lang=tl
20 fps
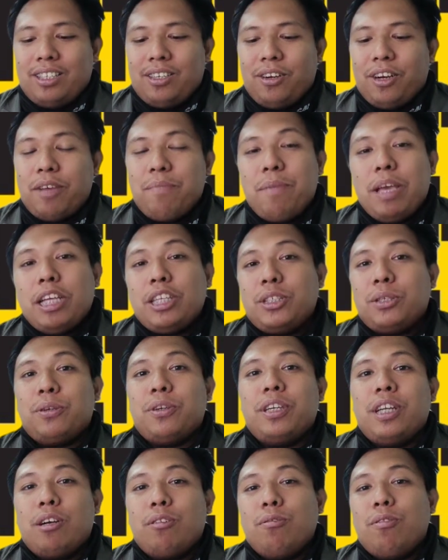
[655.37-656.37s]
Okay, make sure
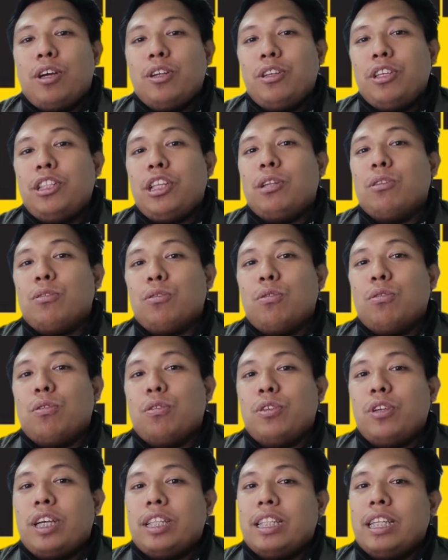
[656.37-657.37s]
na kung ano yung
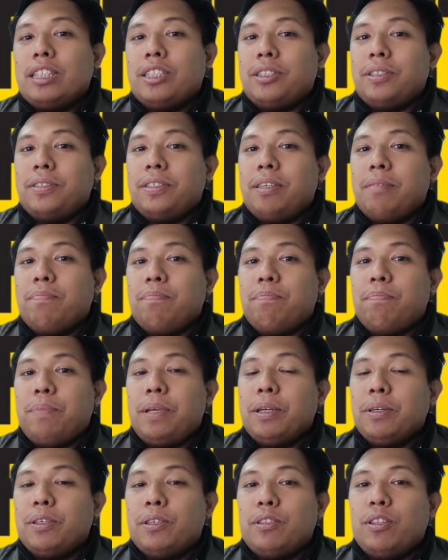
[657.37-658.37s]
tinuturo niya at that certain
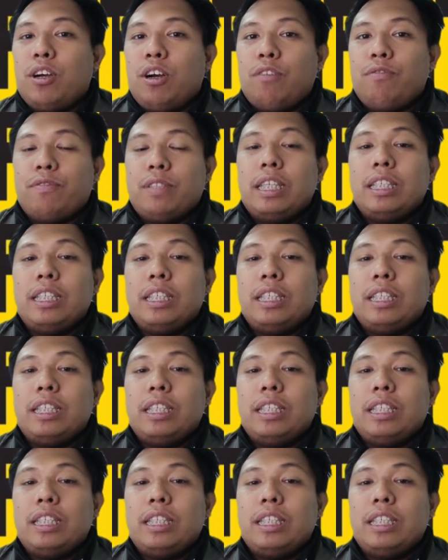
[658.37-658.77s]
period of